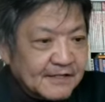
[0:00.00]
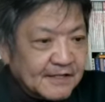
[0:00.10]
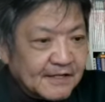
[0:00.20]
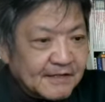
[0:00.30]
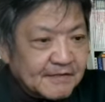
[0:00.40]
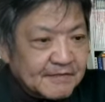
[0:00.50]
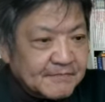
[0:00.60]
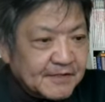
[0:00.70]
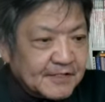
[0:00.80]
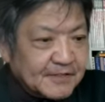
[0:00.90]

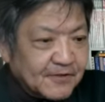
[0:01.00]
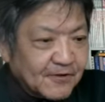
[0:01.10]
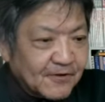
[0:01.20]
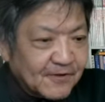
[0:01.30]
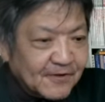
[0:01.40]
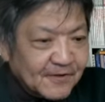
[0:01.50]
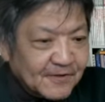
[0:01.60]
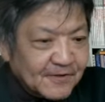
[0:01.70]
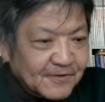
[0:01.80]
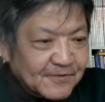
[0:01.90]
えー、えっと、
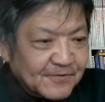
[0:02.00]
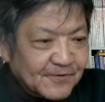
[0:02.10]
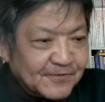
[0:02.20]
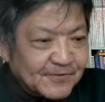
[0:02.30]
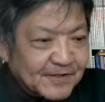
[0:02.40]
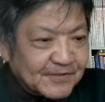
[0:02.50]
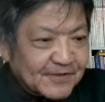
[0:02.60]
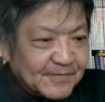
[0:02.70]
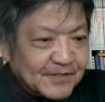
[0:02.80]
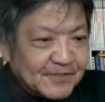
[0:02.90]
どういうことか
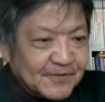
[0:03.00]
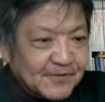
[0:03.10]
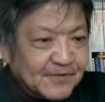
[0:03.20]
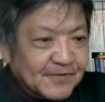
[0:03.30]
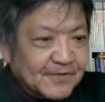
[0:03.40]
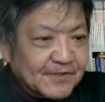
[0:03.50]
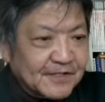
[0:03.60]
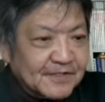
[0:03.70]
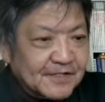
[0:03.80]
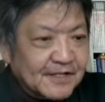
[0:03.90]
と言いますと
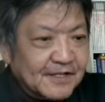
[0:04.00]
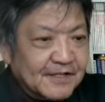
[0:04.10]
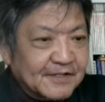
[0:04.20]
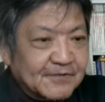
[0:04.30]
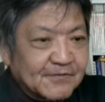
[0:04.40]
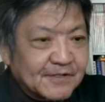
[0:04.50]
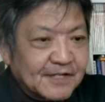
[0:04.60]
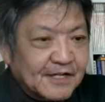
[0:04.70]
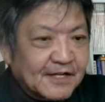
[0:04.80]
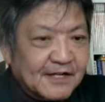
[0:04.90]
ですね、小
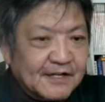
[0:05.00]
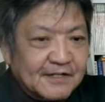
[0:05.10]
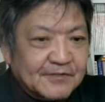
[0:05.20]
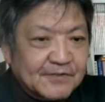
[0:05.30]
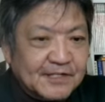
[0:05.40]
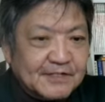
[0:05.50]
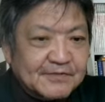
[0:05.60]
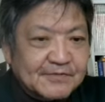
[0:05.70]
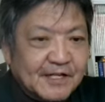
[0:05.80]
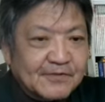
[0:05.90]
児科、小児科が
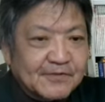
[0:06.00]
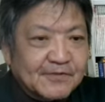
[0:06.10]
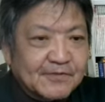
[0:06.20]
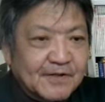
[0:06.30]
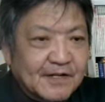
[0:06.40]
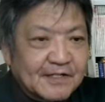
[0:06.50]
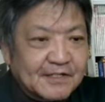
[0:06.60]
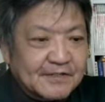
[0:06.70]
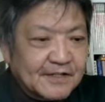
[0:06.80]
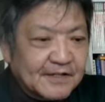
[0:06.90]
少ないというのは
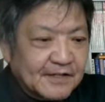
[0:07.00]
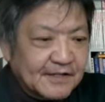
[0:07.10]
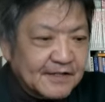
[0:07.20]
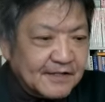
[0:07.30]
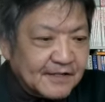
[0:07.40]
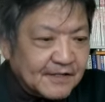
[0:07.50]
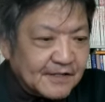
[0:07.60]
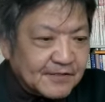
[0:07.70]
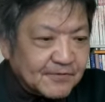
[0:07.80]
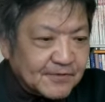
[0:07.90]
ですね、
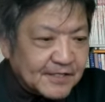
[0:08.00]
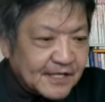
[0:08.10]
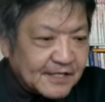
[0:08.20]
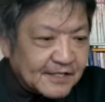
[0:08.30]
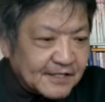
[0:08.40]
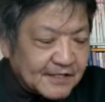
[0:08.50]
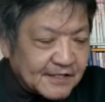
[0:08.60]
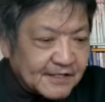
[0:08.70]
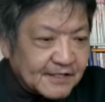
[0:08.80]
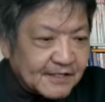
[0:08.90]
えー、小児科
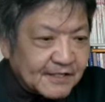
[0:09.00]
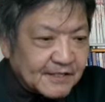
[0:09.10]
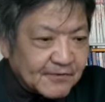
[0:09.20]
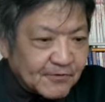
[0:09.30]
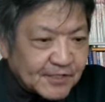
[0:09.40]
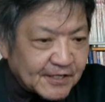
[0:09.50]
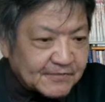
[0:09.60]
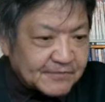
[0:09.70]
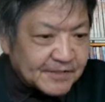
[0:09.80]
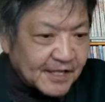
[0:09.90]
医として
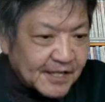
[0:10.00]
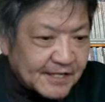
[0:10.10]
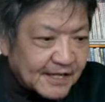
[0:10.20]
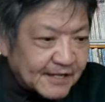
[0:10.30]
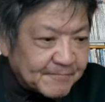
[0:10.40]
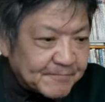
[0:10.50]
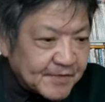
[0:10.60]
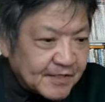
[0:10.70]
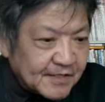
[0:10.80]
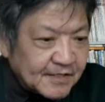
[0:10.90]
食っていけない。
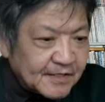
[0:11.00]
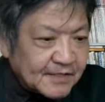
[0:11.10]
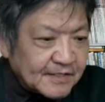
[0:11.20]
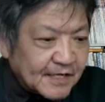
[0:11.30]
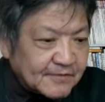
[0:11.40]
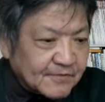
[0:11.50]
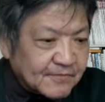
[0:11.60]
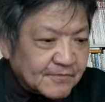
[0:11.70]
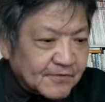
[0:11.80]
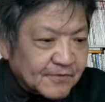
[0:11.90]
韓
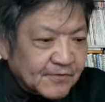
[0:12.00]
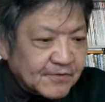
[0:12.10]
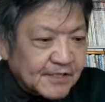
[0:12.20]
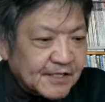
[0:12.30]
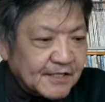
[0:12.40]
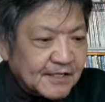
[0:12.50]
国の小児